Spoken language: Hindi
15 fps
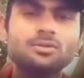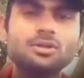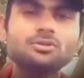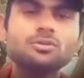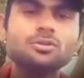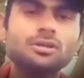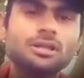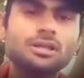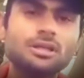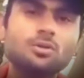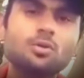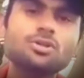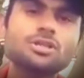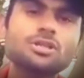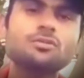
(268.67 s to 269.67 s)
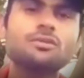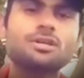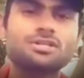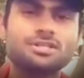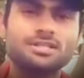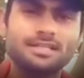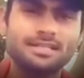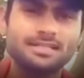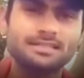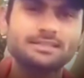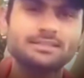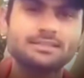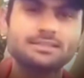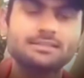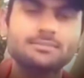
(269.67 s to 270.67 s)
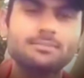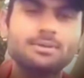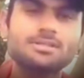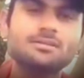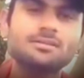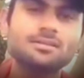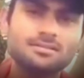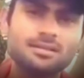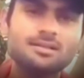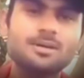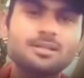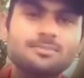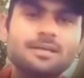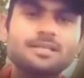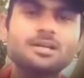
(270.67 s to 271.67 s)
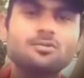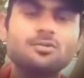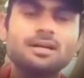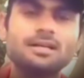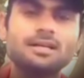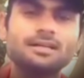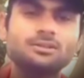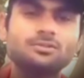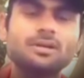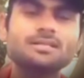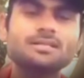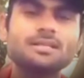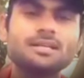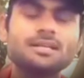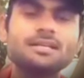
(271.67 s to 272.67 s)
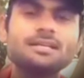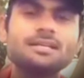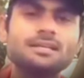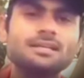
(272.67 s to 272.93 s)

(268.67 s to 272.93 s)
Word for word: तो ये तो इलॉजिकल क्वेश्चन है बच्चा दस साल बाद पैदा हुआ है तो ऐसे ही